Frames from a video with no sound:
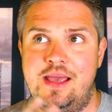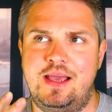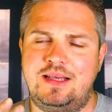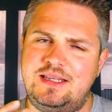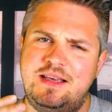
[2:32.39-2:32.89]

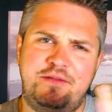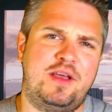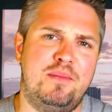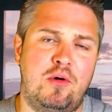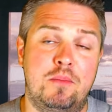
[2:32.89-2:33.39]
et qui est
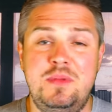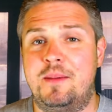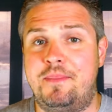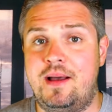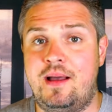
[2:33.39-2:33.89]
vraiment mis
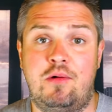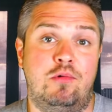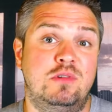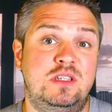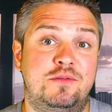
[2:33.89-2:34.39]
à
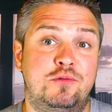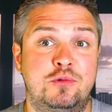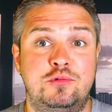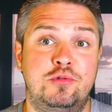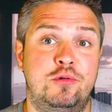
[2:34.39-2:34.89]
part au
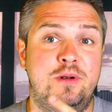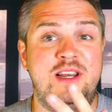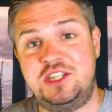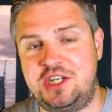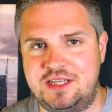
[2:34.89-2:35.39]
niveau de
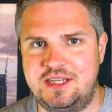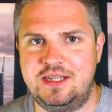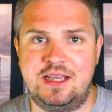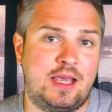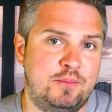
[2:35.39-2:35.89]
l'échiquier
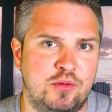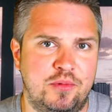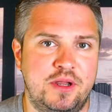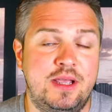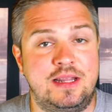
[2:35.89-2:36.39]
des
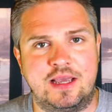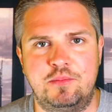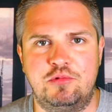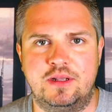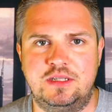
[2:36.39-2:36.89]
crypto-monnaies et des
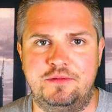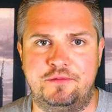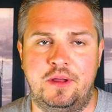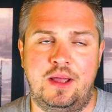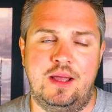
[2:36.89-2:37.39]
crypto-actifs.